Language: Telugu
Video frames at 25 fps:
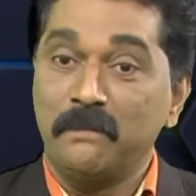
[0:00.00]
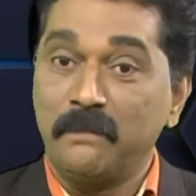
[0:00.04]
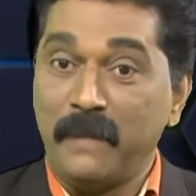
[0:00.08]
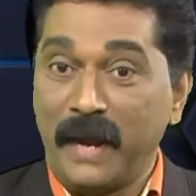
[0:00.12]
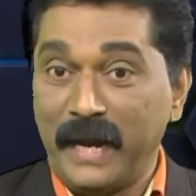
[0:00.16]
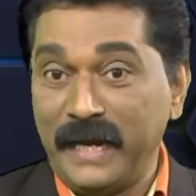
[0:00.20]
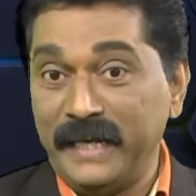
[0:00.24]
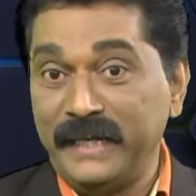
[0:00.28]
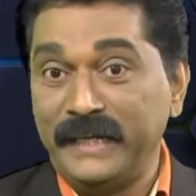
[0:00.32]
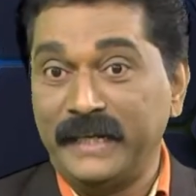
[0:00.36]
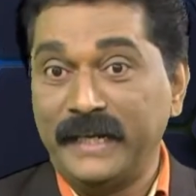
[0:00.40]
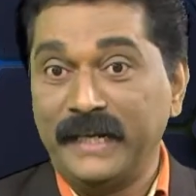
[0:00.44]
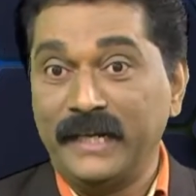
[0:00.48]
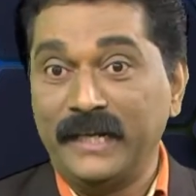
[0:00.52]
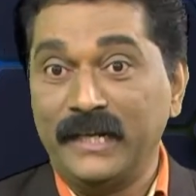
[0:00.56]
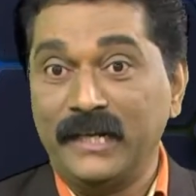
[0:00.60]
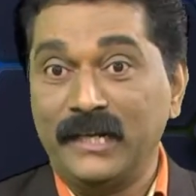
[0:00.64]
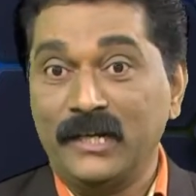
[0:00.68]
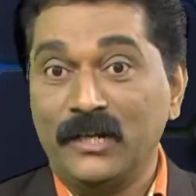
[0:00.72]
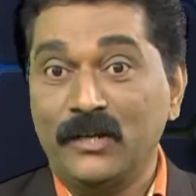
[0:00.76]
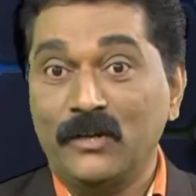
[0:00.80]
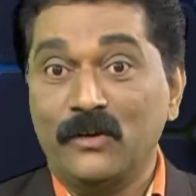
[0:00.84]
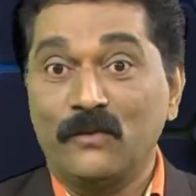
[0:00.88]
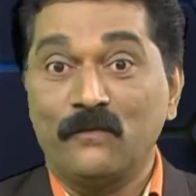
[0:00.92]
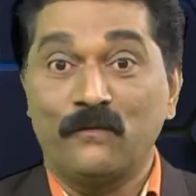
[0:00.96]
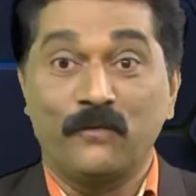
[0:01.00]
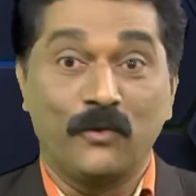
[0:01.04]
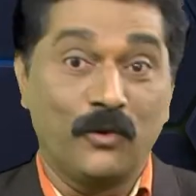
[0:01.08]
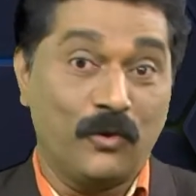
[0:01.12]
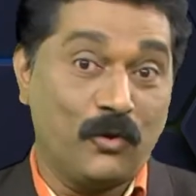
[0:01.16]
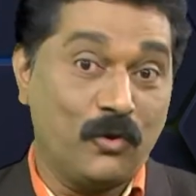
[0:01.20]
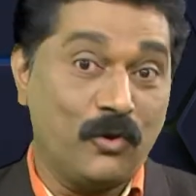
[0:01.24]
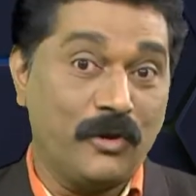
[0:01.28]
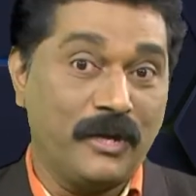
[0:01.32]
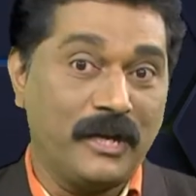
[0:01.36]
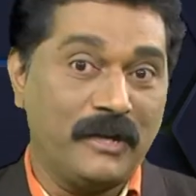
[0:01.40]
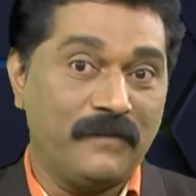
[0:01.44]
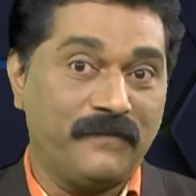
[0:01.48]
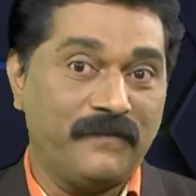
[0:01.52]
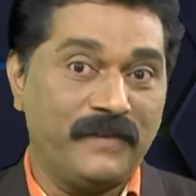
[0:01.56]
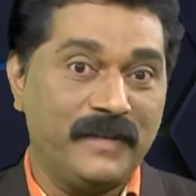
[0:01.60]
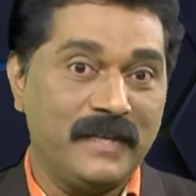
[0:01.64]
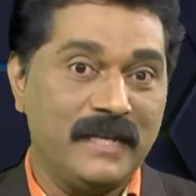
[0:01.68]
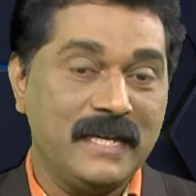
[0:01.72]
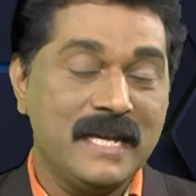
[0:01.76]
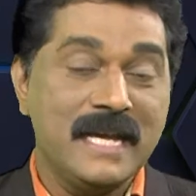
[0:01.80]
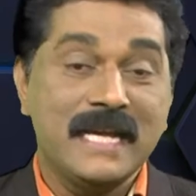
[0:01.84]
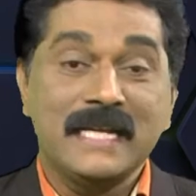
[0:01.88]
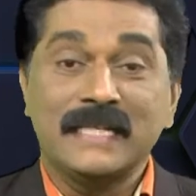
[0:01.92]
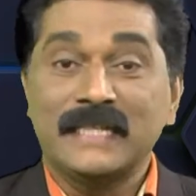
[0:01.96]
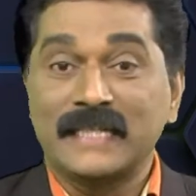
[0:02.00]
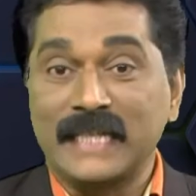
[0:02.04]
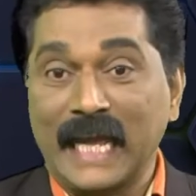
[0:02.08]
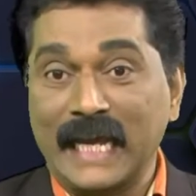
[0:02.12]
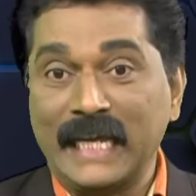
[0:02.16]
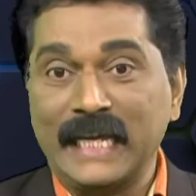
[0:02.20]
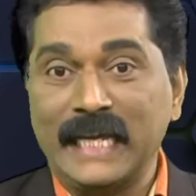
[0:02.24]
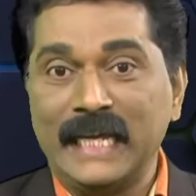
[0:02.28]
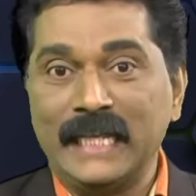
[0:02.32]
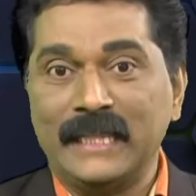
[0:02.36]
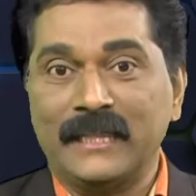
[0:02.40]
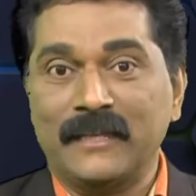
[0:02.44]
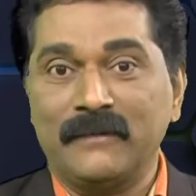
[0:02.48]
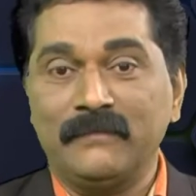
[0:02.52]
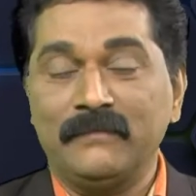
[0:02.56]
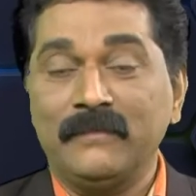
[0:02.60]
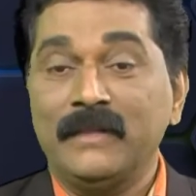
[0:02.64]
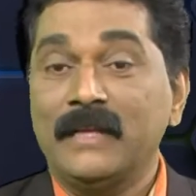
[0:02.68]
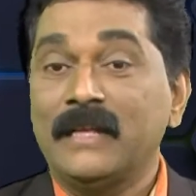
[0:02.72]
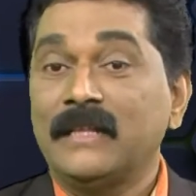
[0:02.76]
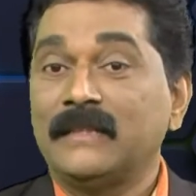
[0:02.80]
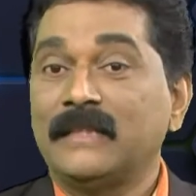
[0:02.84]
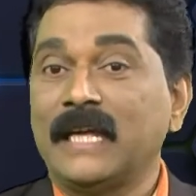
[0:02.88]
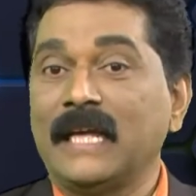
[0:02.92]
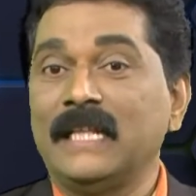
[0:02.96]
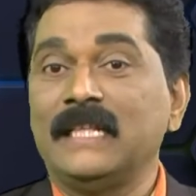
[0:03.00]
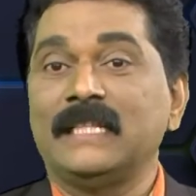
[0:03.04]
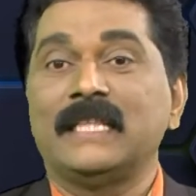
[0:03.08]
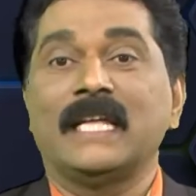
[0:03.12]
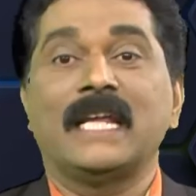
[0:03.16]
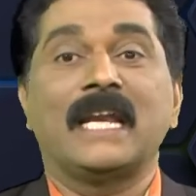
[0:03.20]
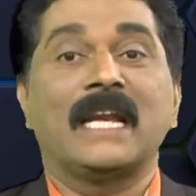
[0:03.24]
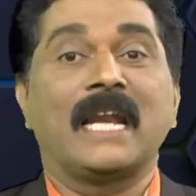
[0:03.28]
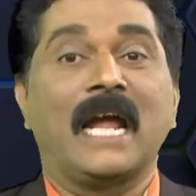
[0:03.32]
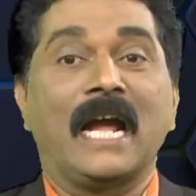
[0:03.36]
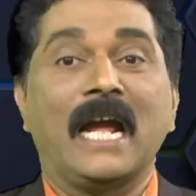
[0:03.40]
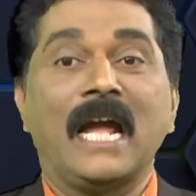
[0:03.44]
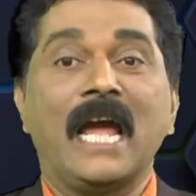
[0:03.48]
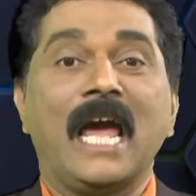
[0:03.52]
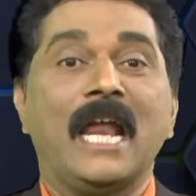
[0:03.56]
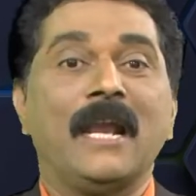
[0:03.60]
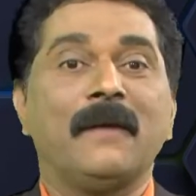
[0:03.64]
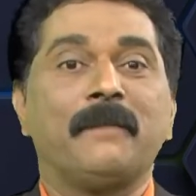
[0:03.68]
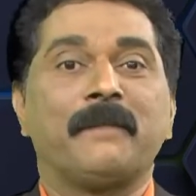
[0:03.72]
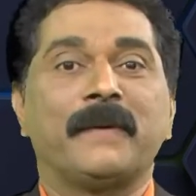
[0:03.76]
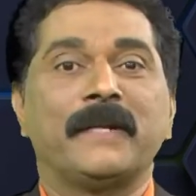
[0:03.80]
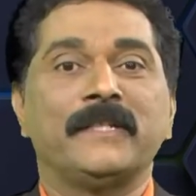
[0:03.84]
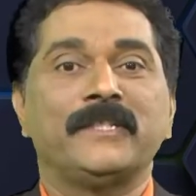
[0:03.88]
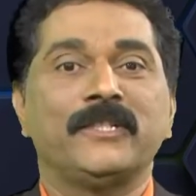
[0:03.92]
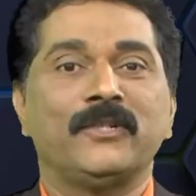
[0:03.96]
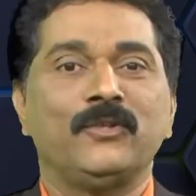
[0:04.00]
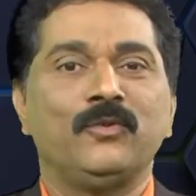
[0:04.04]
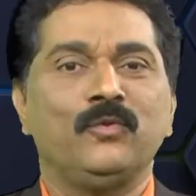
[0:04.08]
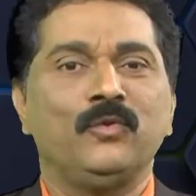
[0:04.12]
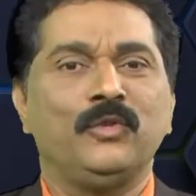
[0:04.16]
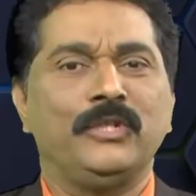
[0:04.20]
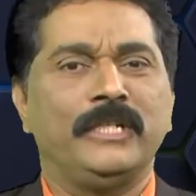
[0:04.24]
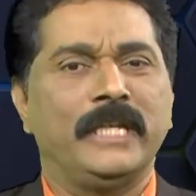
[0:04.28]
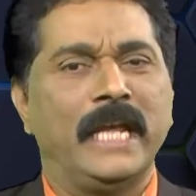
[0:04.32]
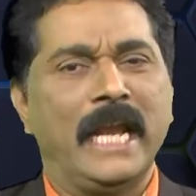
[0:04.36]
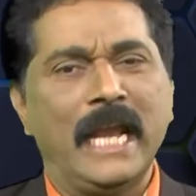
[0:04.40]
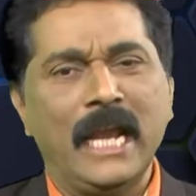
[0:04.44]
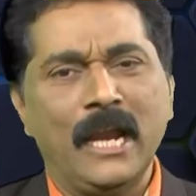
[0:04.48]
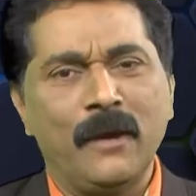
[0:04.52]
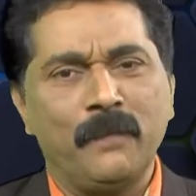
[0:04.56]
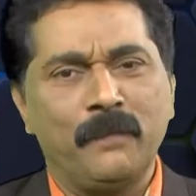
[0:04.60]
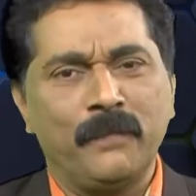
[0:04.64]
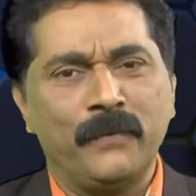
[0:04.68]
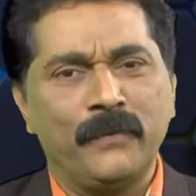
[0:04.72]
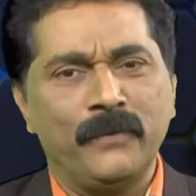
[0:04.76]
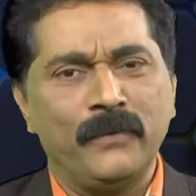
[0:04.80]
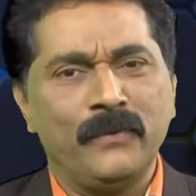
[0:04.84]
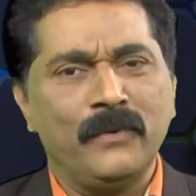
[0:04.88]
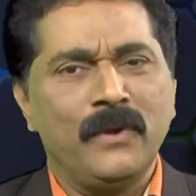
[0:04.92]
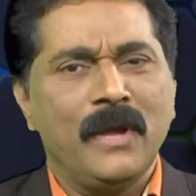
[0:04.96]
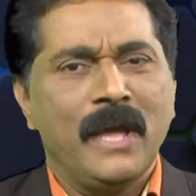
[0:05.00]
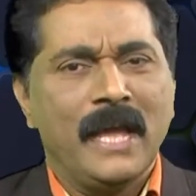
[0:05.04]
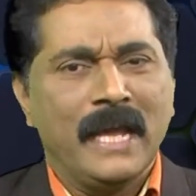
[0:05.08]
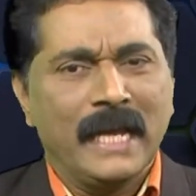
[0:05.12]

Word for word: పెయింటింగ్ ఫోటోగ్రఫీ సంగీతం తదితర రంగాల ప్రజలు ఎల్లప్పుడూ